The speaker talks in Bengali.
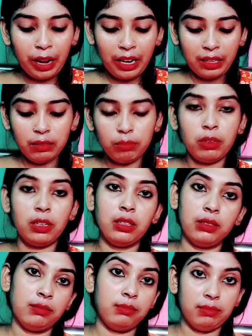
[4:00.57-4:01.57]
প্রায় মানে
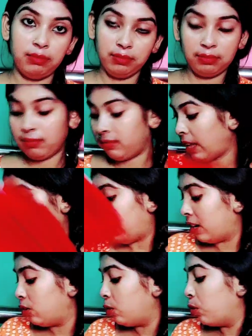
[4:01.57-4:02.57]

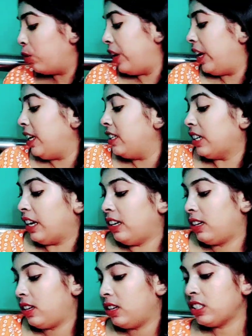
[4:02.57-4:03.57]
দেখানো হয়েই যায়
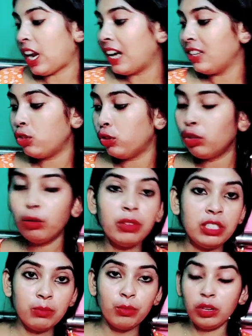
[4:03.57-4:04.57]
শাড়ি যদিও
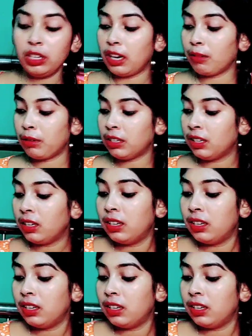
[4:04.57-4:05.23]
বেশি পরি না বাট